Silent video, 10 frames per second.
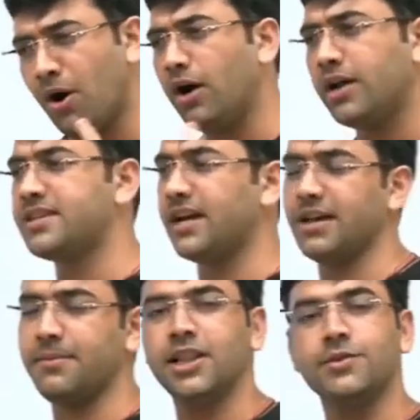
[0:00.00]
बहुत
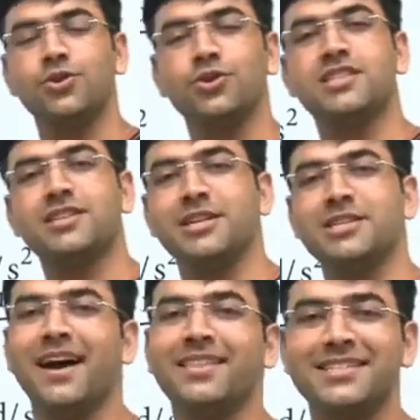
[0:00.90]
ज्यादा मतलब जो चीज
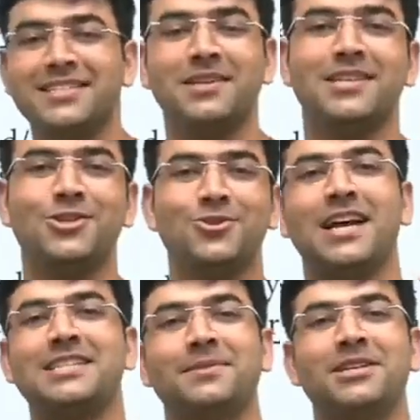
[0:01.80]
समझ में आती समझ ली जो ना